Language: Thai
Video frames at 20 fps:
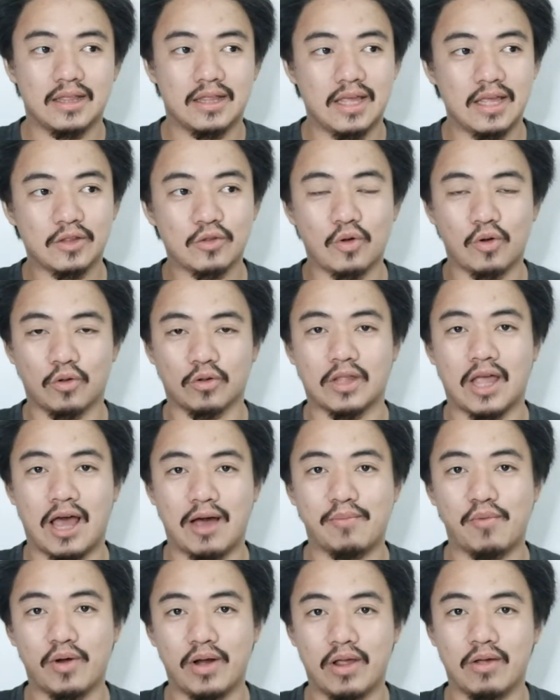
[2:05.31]
ที่ตัวรองเท้า
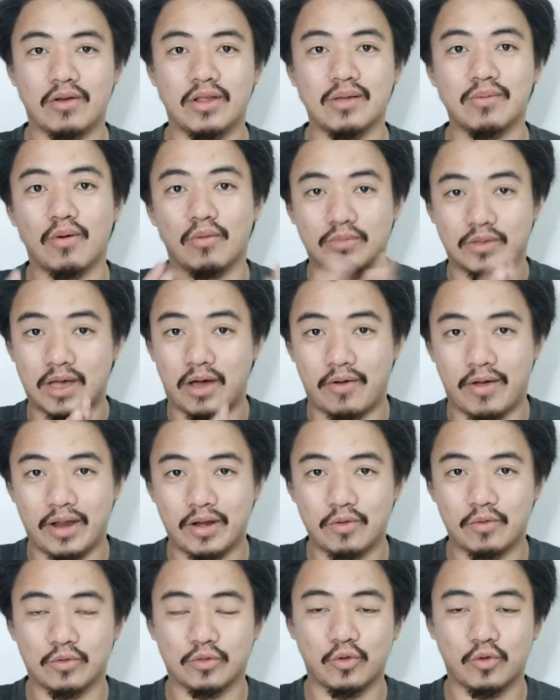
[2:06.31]
โมเดลที่ผมจะเอาให้ดู